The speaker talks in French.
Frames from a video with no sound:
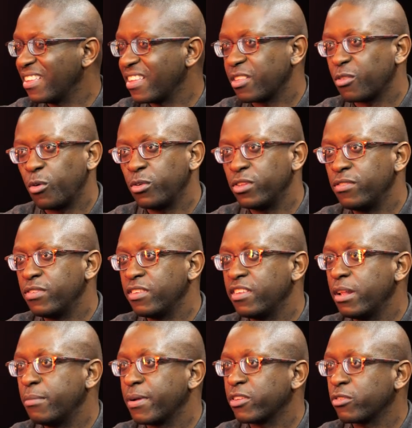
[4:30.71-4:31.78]
C'était trop
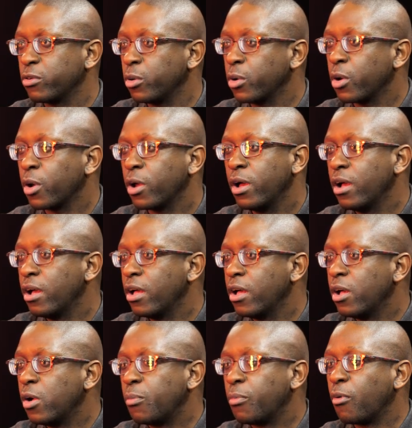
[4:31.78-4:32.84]
difficile mm. parce que
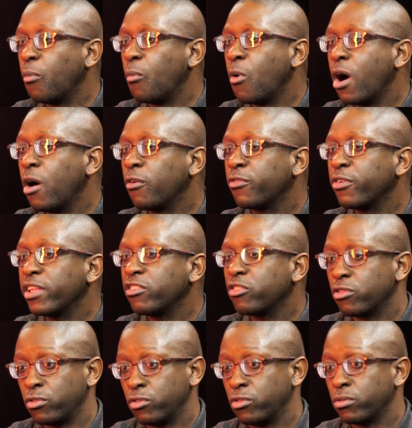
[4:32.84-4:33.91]
pour moi, en
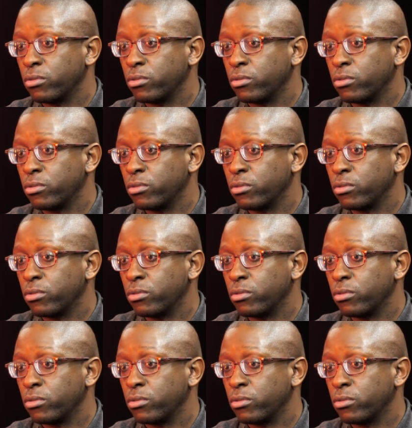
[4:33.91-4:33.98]
fait,